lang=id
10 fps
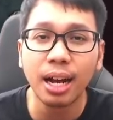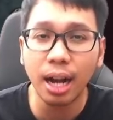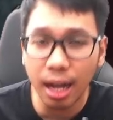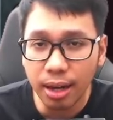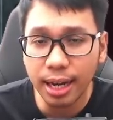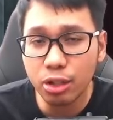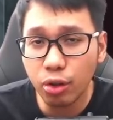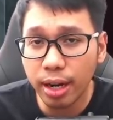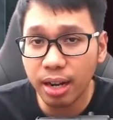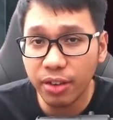Kalau kalian
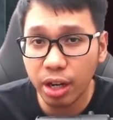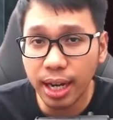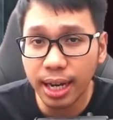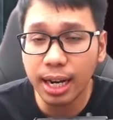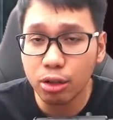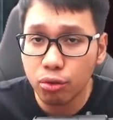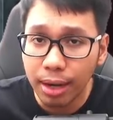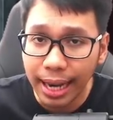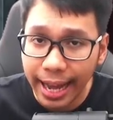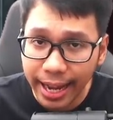suka dengan video ini kalian langsung
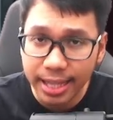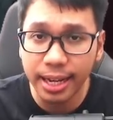like aja